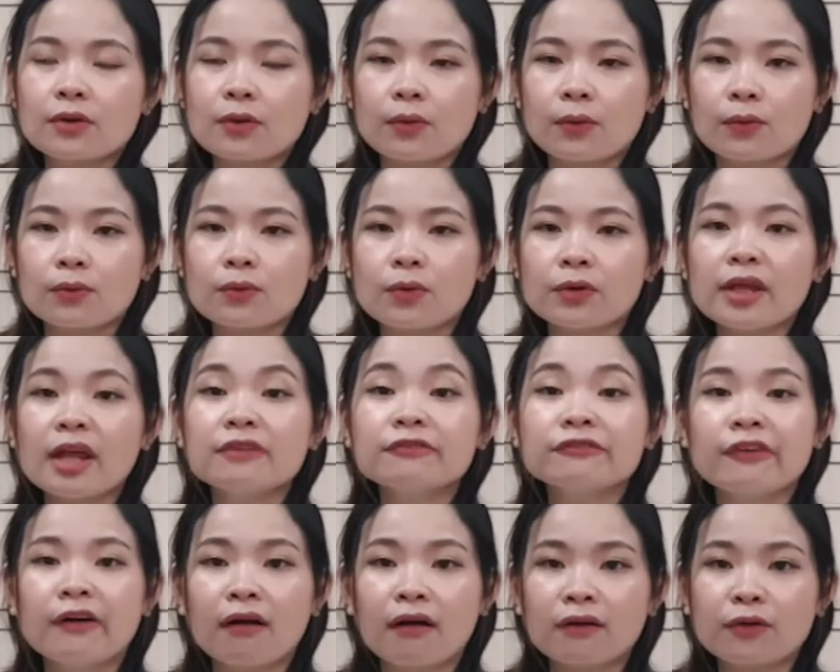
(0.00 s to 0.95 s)
của, của
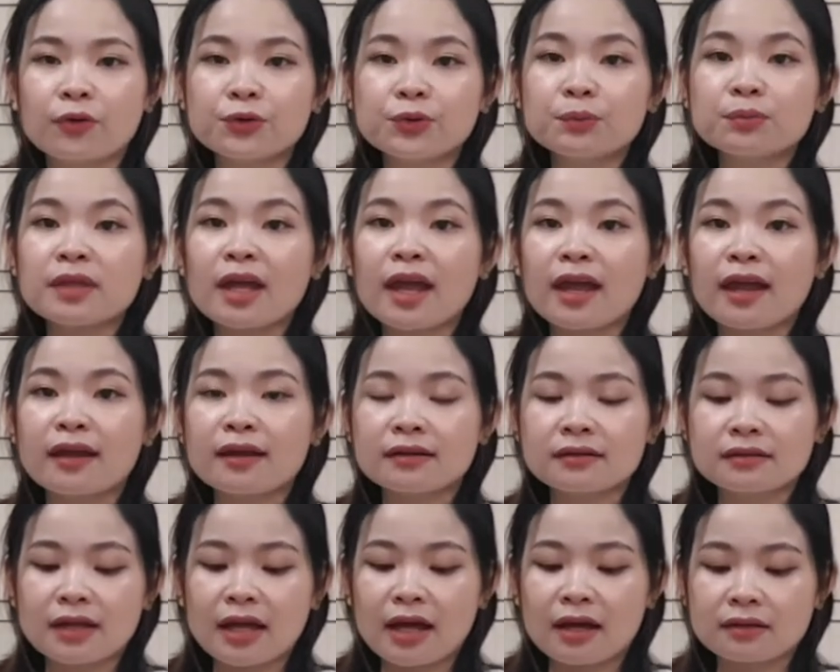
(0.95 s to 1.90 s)
thành phần của chúng ta
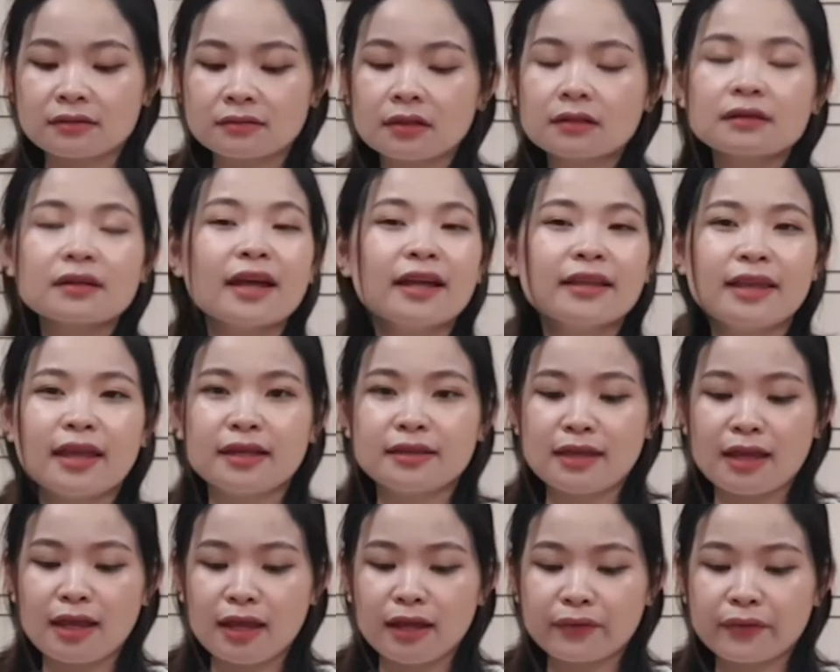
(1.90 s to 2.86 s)
là rất là nhẹ
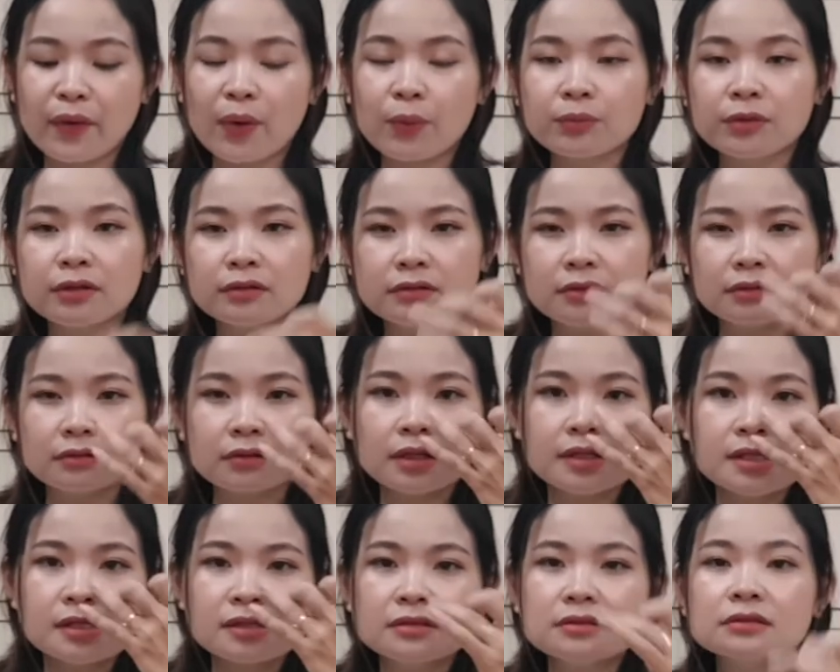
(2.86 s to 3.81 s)
nhàng không như những
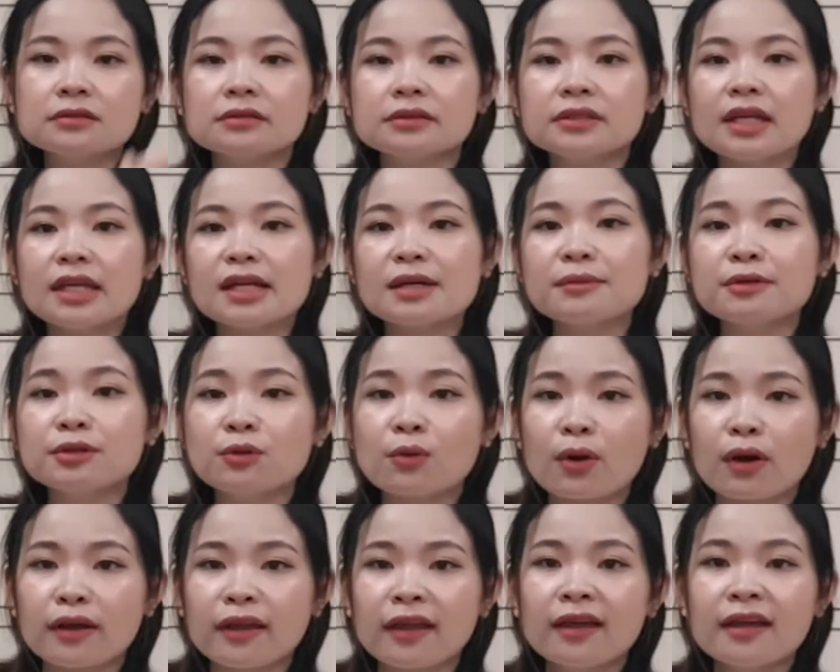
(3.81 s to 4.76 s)
cái nước rửa chén ở bên
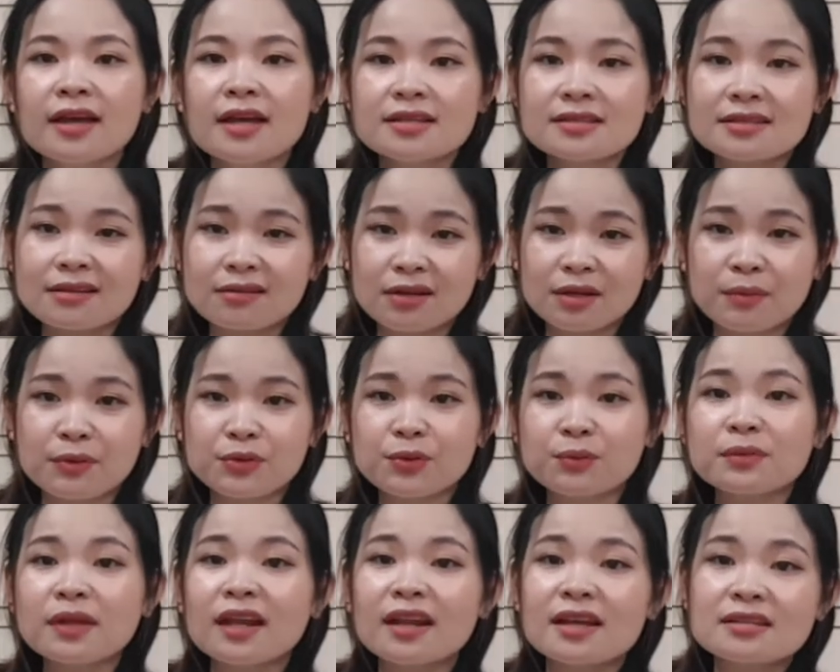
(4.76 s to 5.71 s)
ngoài á sau khi mà
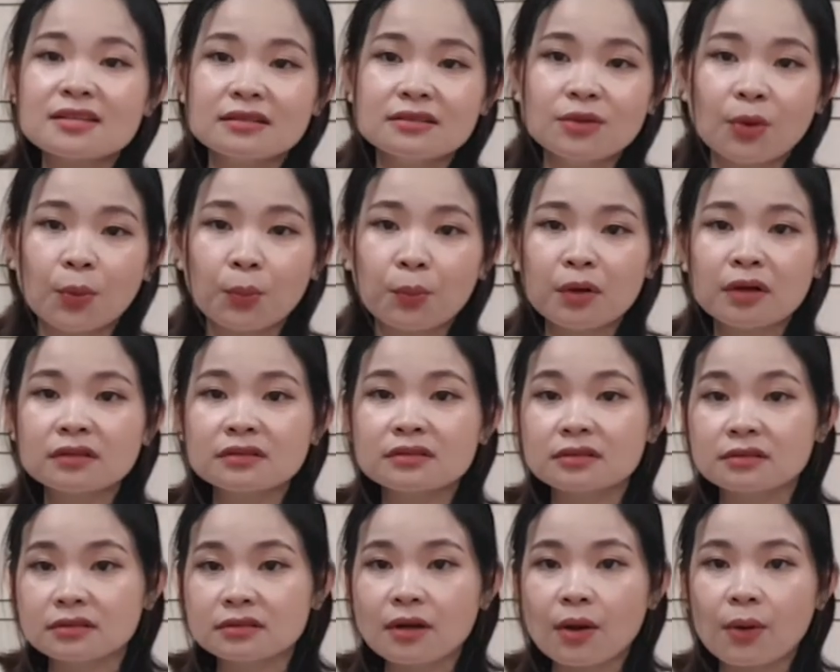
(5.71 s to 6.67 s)
chúng ta đã sử dụng
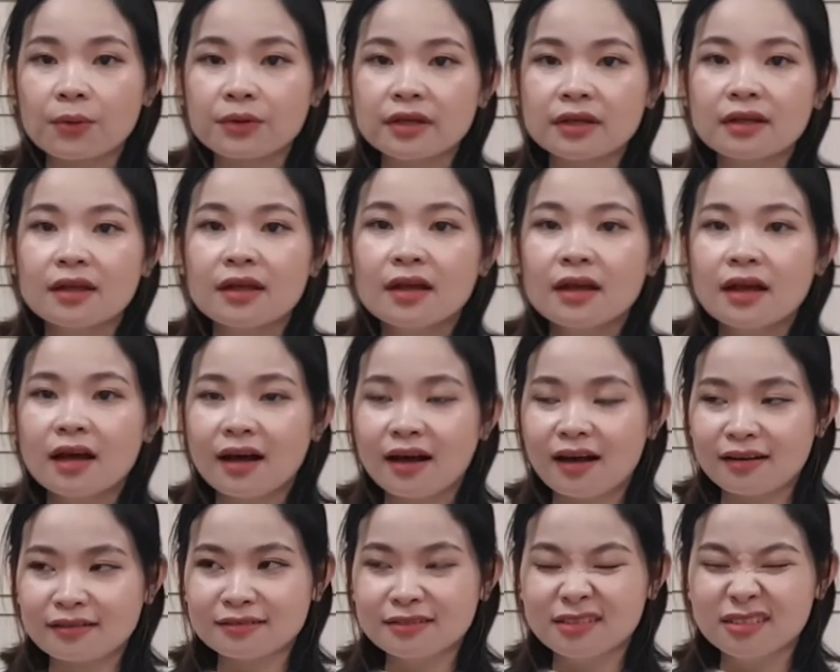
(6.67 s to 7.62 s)
rửa rồi á
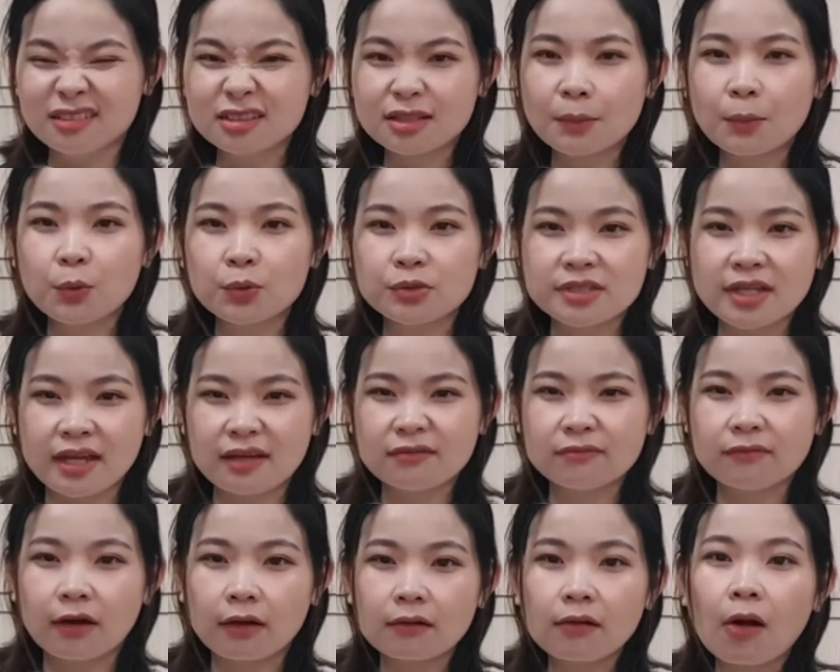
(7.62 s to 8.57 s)
à, ngửi cái mùi
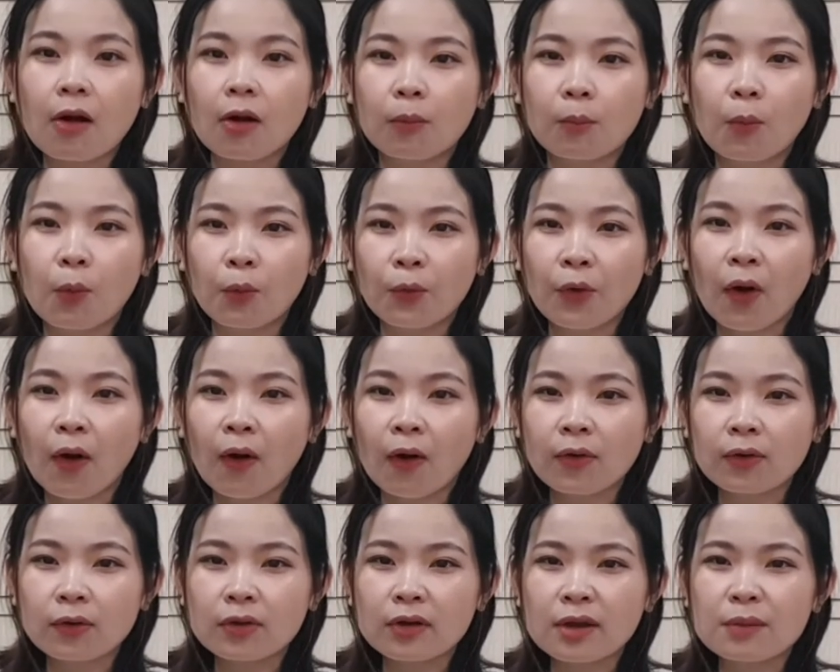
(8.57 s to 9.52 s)
chén vẫn còn mùi hốt
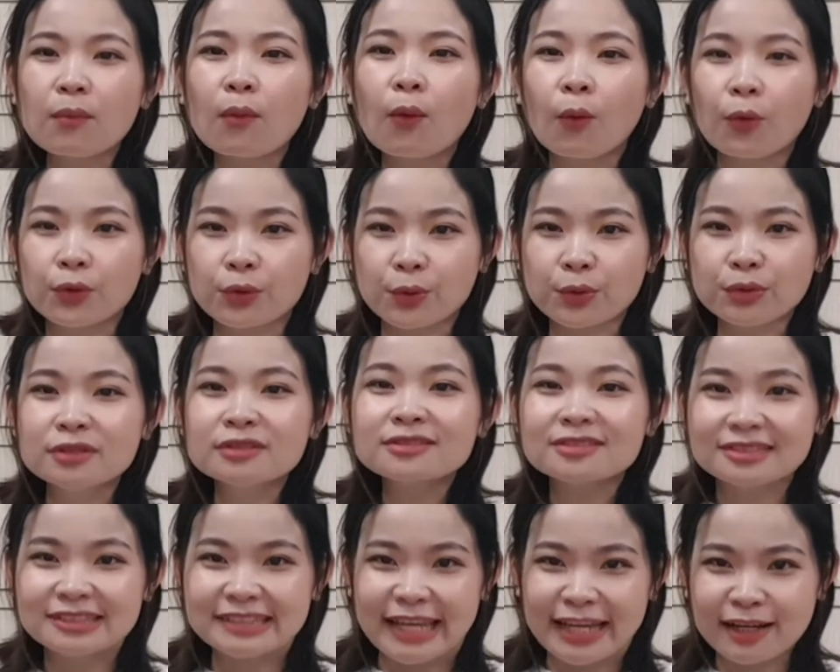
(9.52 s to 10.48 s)
cái mùi của nước
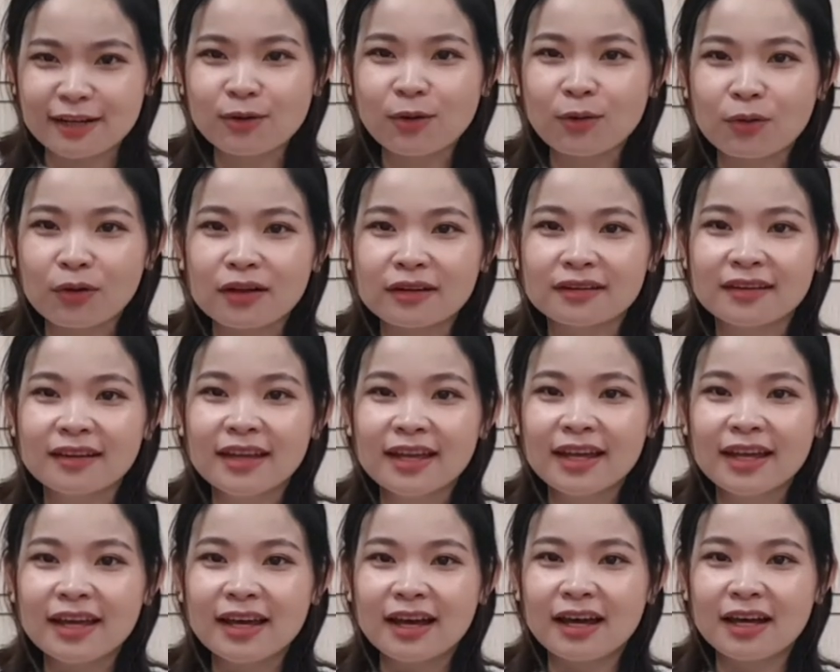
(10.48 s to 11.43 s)
rửa chén luôn á
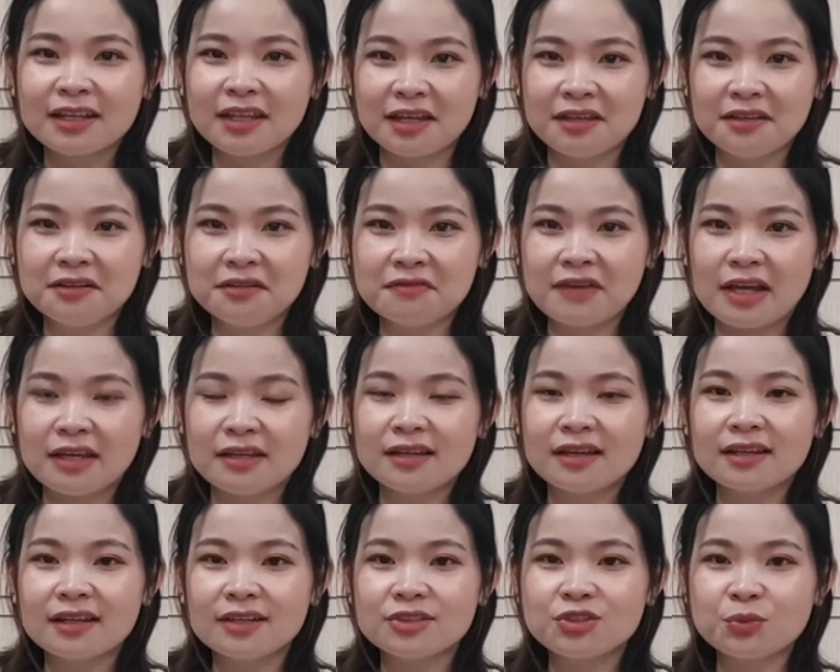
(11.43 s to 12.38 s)
à, thì như vậy
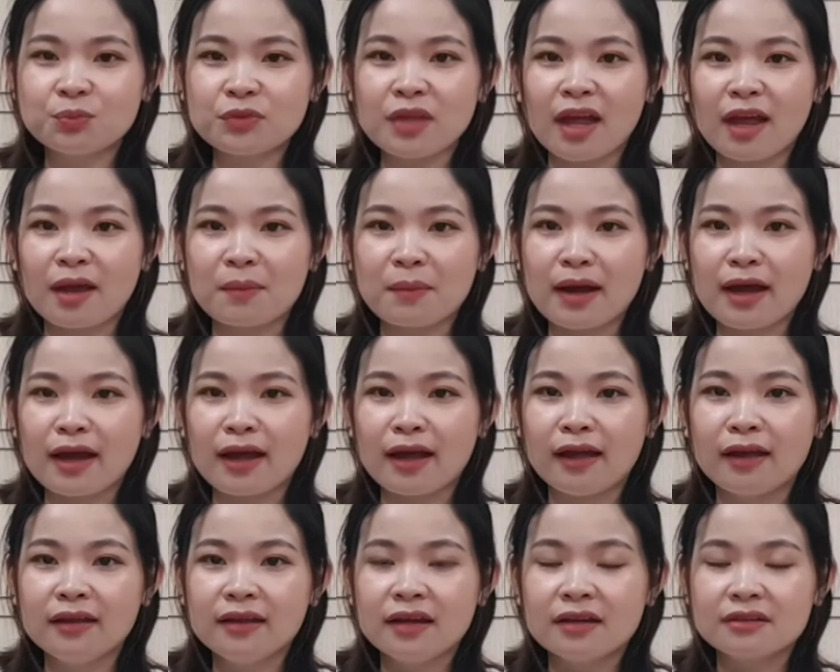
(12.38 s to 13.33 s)
á, thì chúng ta
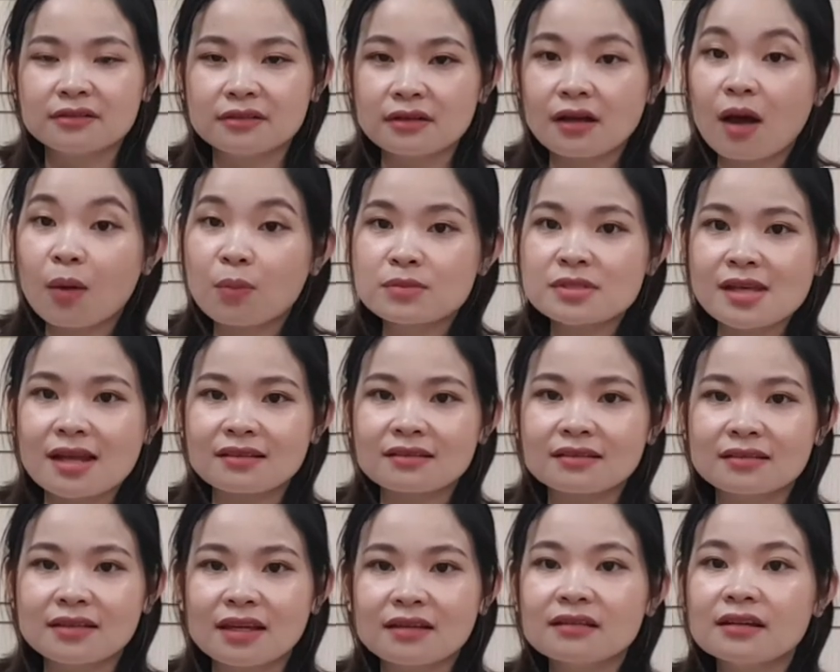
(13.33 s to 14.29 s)
mà rửa không sạch
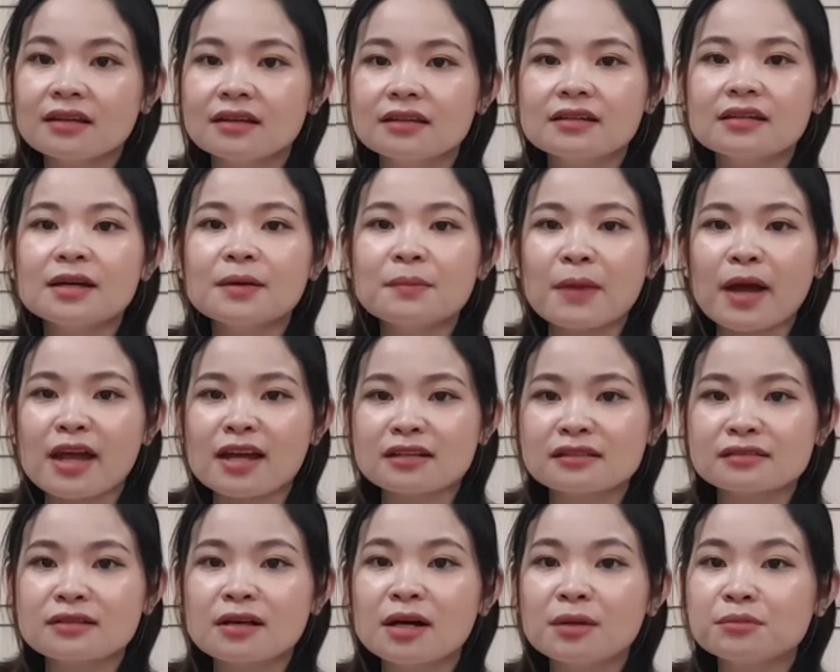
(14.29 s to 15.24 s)
chén đĩa mà
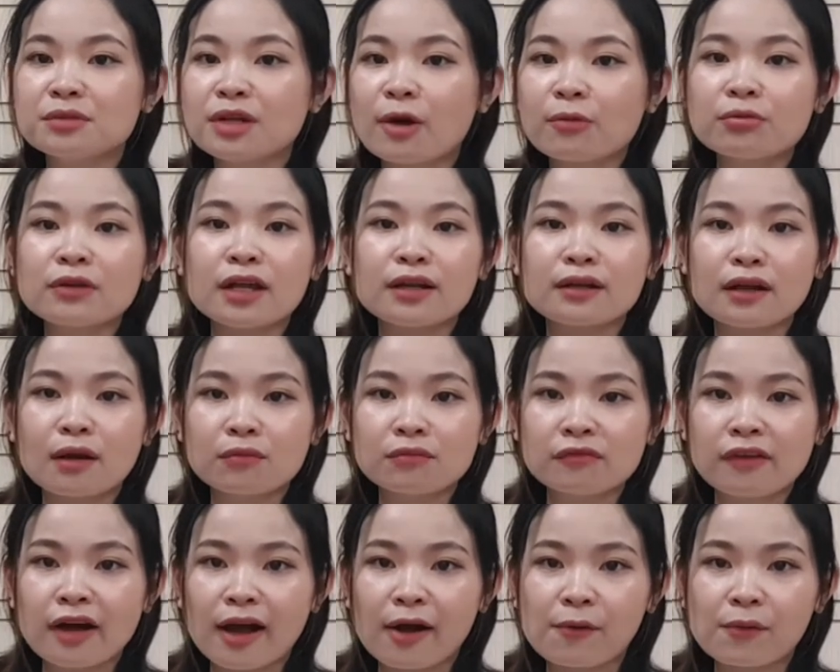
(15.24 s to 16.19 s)
ăn cơm nóng canh
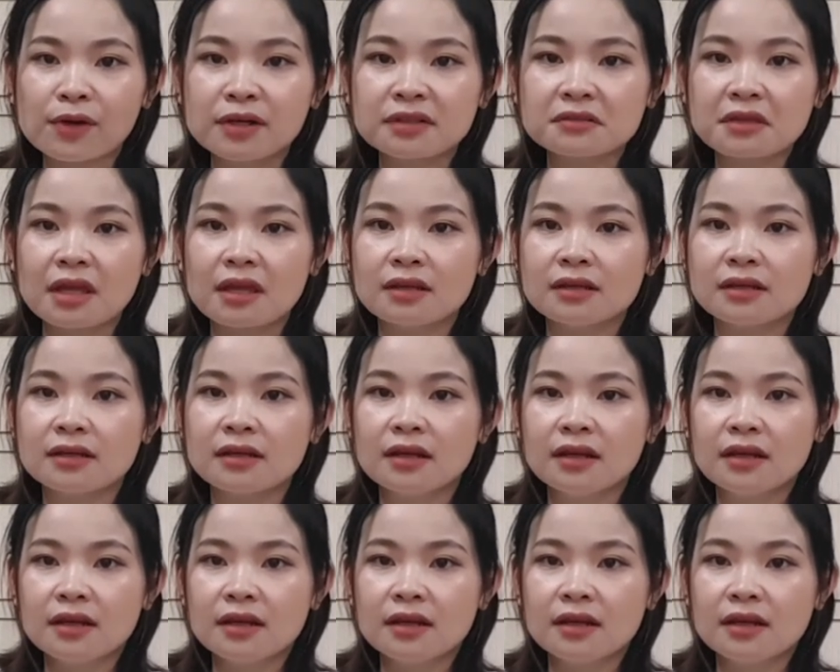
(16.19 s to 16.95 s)
nóng vào á, thì